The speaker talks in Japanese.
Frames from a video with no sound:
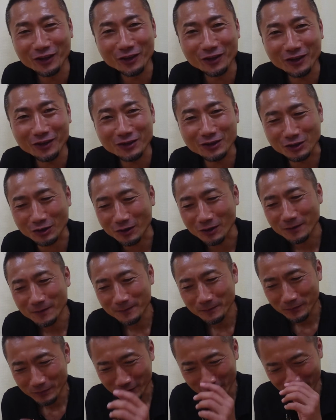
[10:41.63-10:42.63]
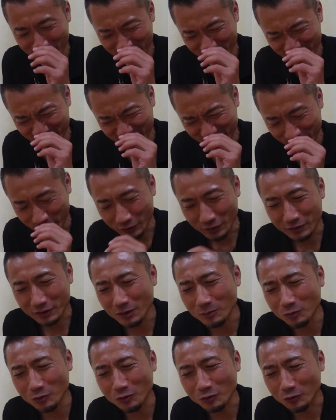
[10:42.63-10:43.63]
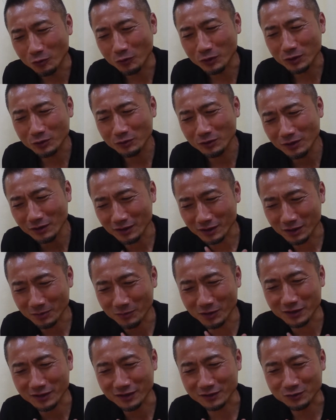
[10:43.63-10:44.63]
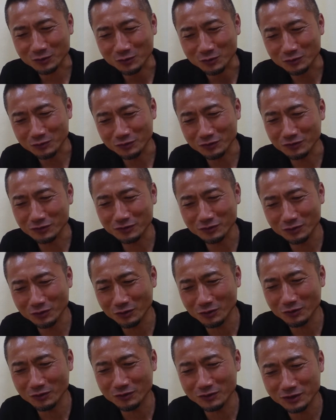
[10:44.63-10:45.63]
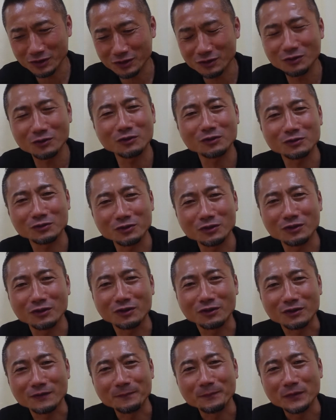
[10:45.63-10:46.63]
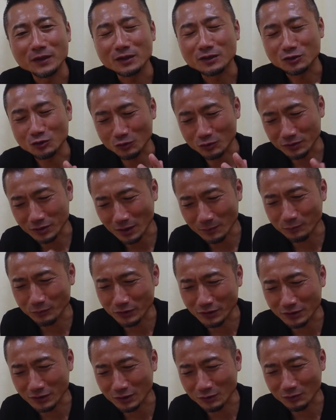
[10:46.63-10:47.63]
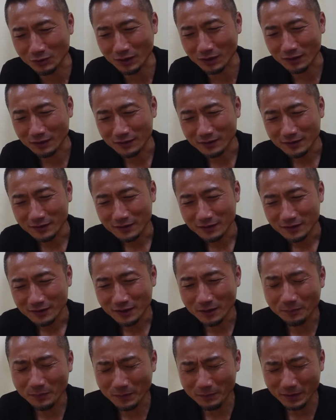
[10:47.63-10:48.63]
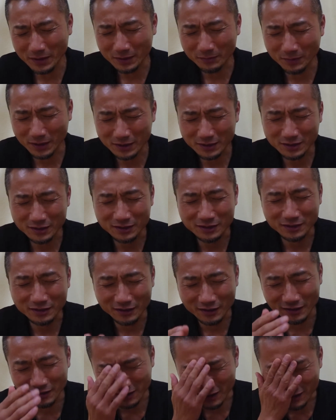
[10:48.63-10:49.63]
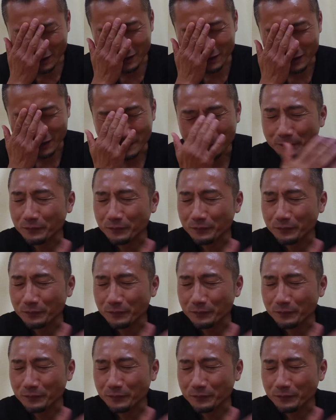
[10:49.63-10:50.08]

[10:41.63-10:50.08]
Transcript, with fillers: ええってででも俺の中でまだその運動指導とそのサプリっていうのがやっぱまだマッチしてないし